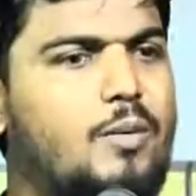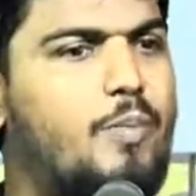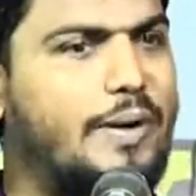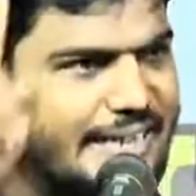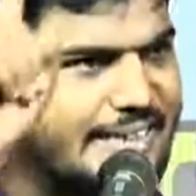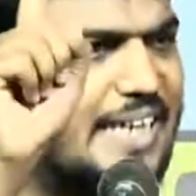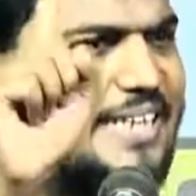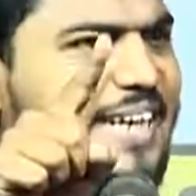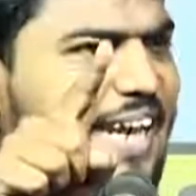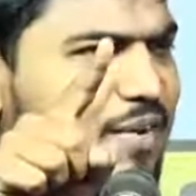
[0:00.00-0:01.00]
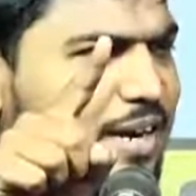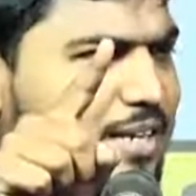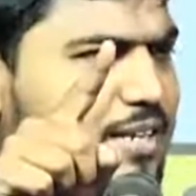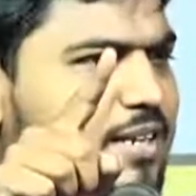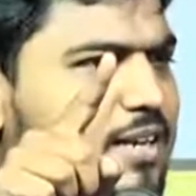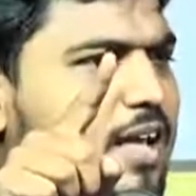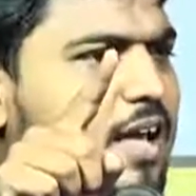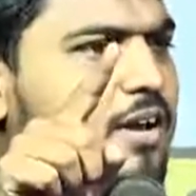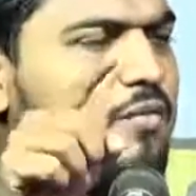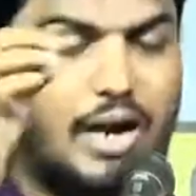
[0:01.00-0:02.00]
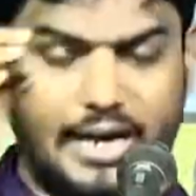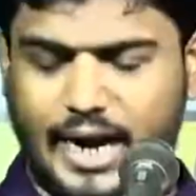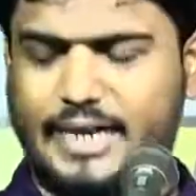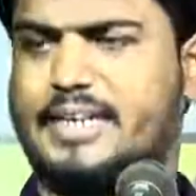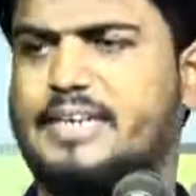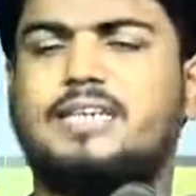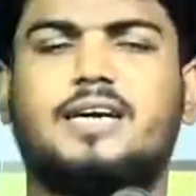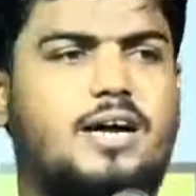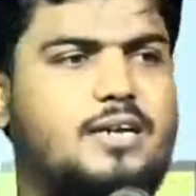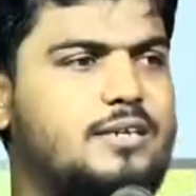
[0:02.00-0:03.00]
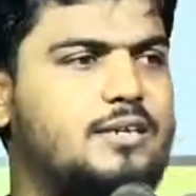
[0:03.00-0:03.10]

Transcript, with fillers: படைத்த இறைவன் வழிகாட்டி இருக்கிறான்